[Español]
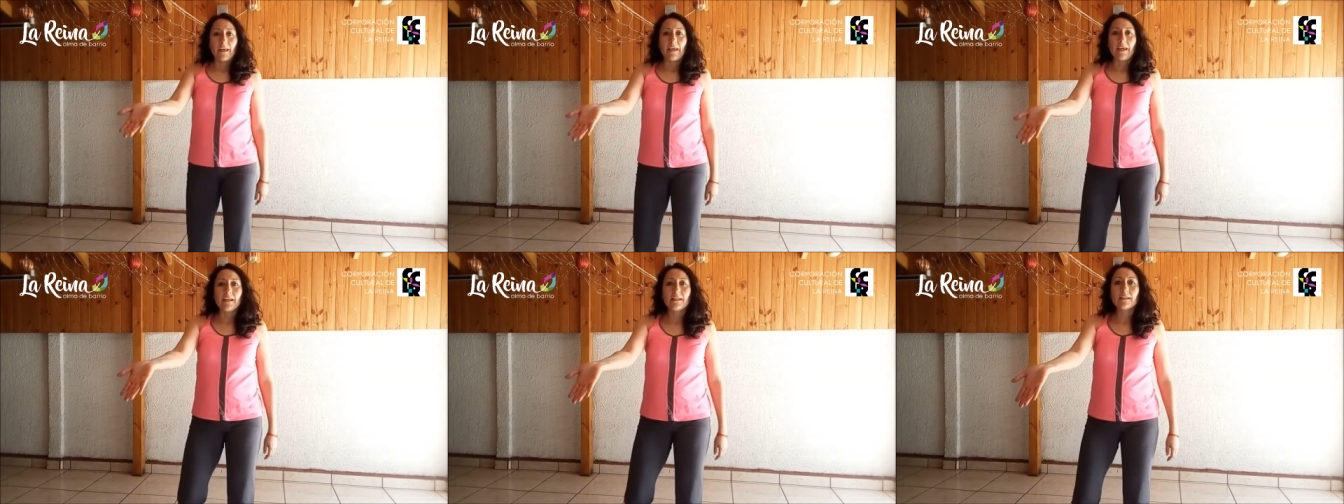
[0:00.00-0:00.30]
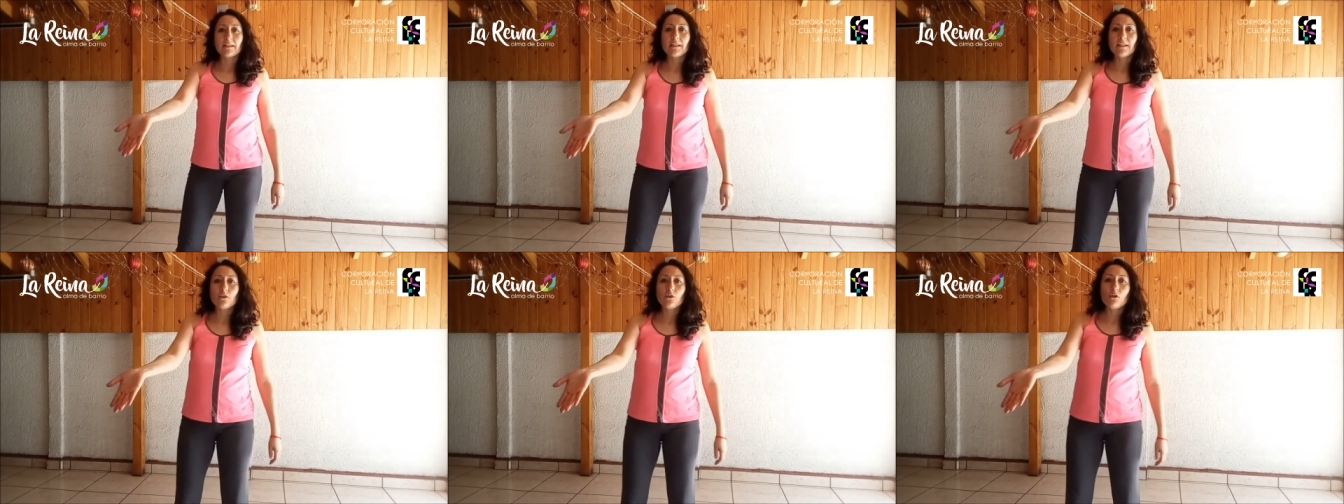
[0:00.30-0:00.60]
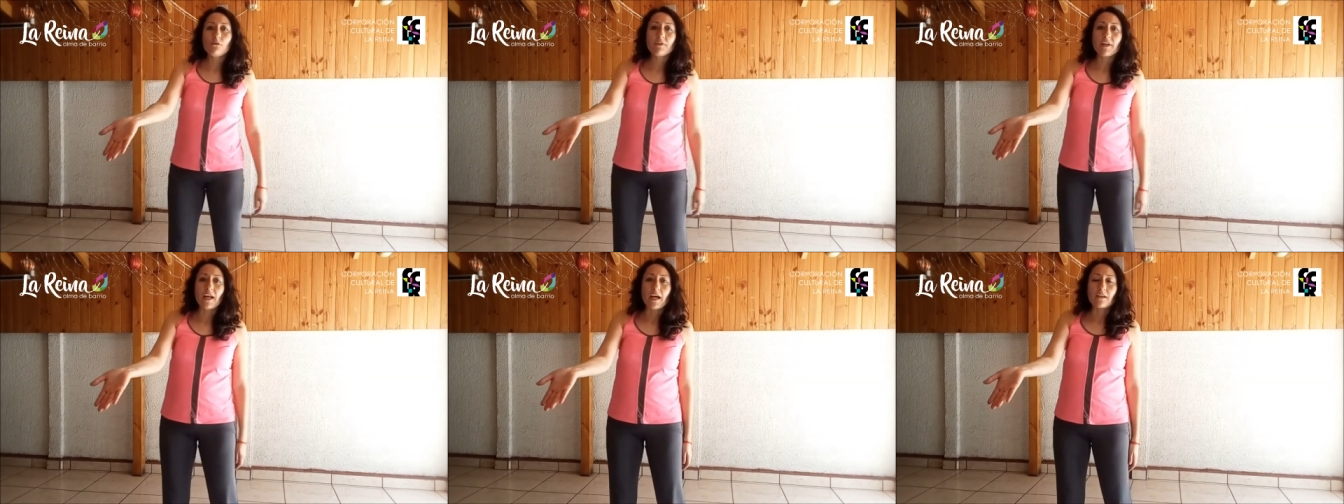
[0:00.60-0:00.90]

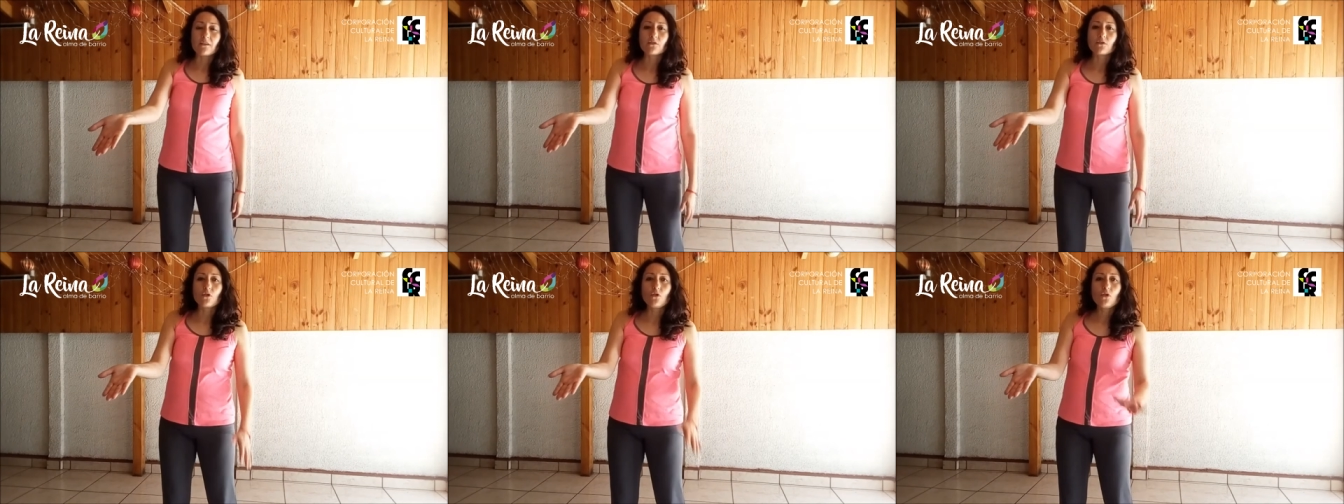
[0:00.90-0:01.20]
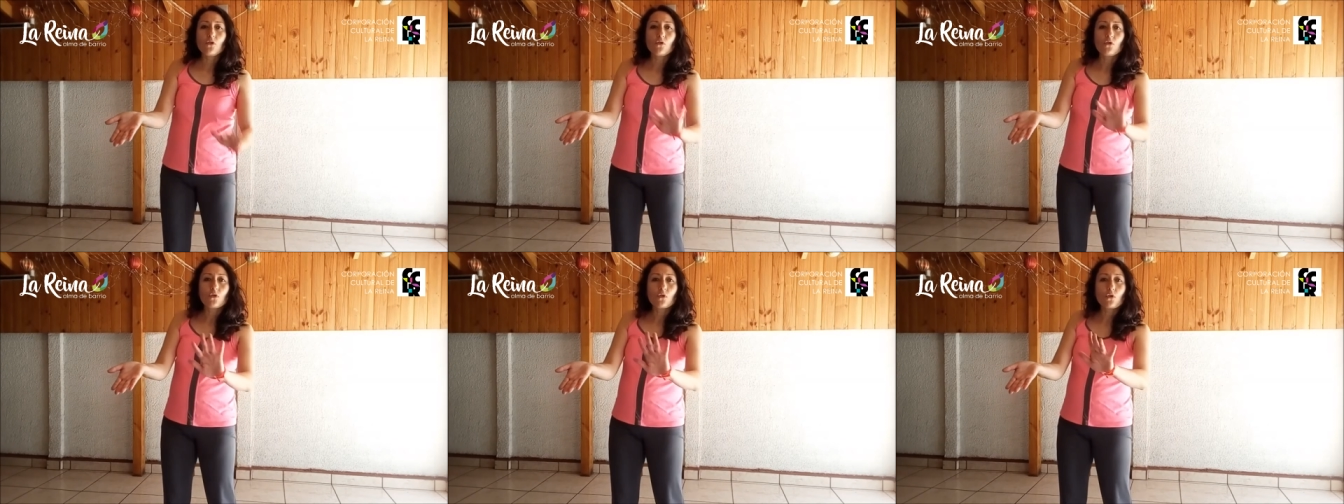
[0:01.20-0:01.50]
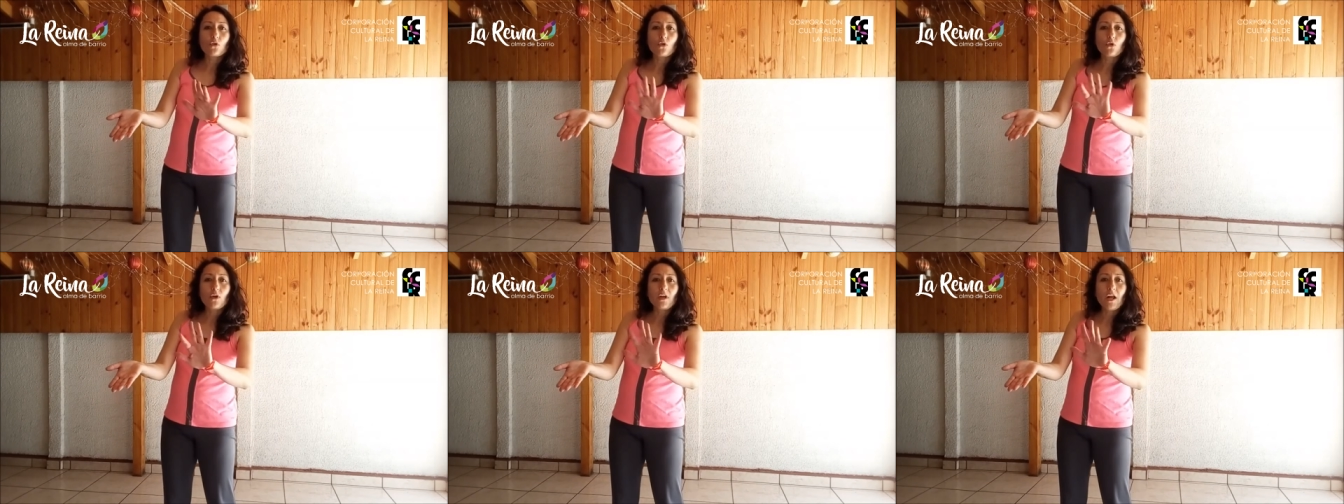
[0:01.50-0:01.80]
Estiro el brazo,
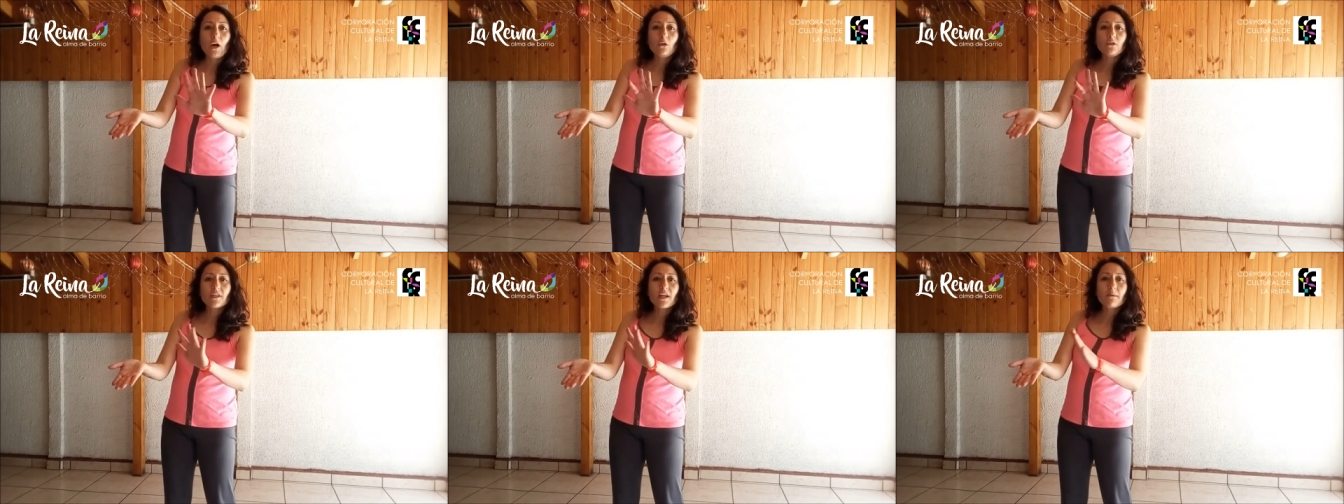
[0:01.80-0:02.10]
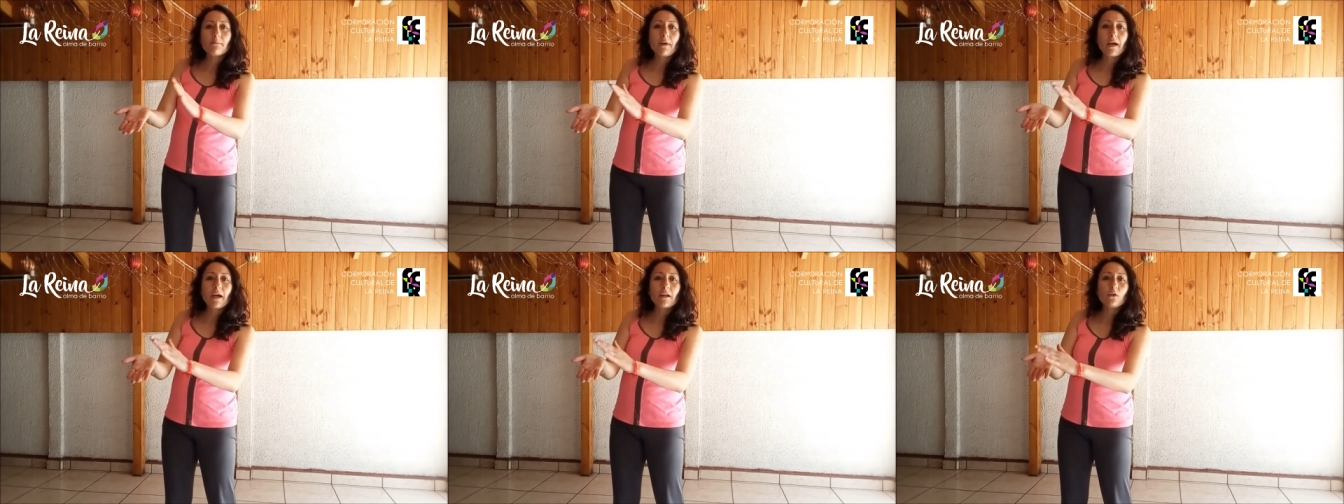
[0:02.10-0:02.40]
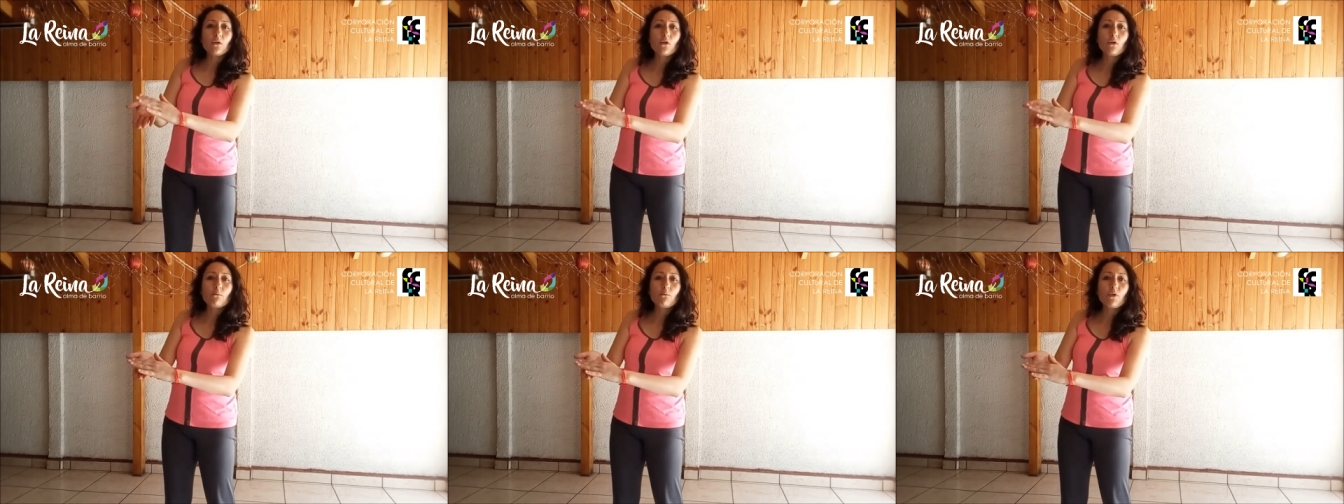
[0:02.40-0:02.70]
con la otra
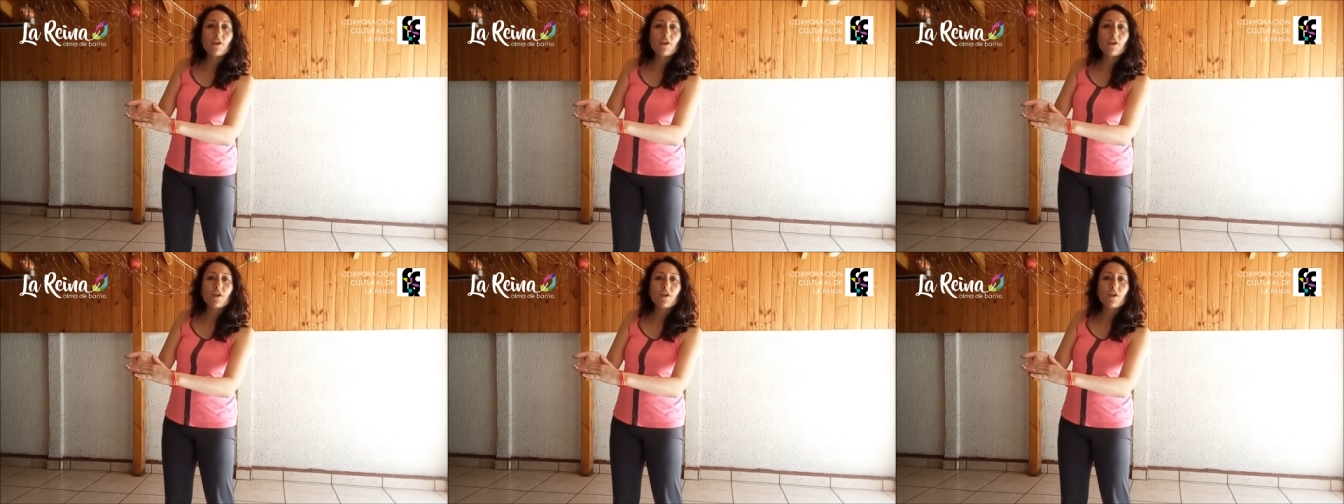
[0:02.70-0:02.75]
mano